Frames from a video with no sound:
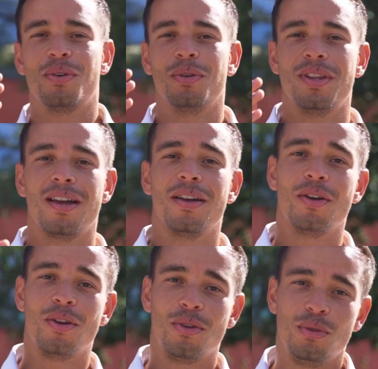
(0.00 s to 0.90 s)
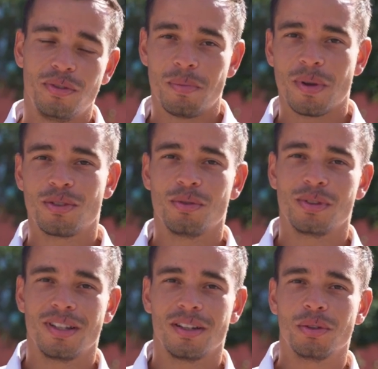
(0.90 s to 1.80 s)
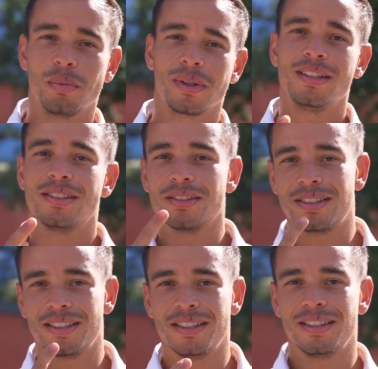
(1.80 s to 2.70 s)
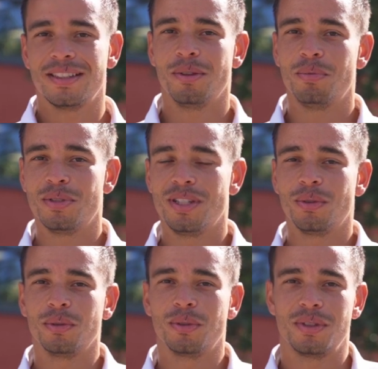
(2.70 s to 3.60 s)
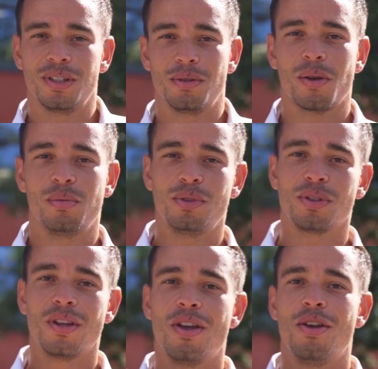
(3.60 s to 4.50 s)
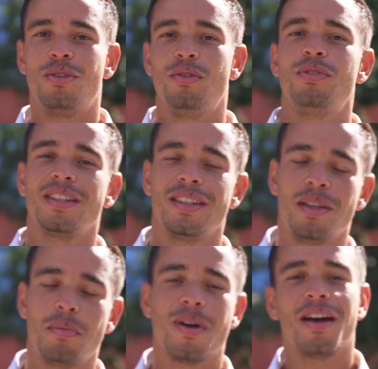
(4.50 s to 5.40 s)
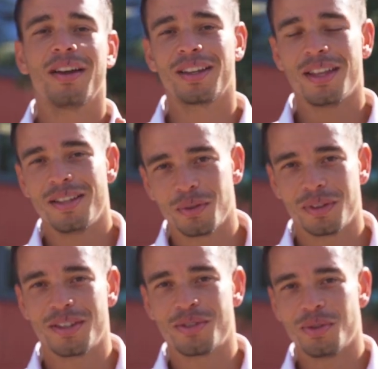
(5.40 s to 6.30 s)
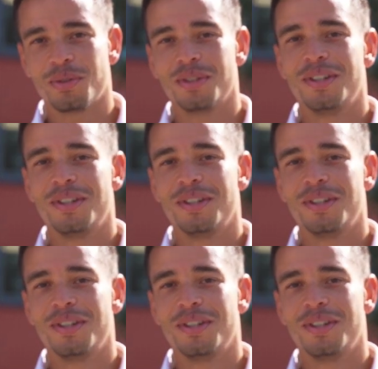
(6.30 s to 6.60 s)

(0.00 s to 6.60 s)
On a une nouvelle personne au sein de l'entreprise, c'est cette petite croûte que j'ai sur la bouche. Ne vous inquiétez pas, rien n'est contagieux.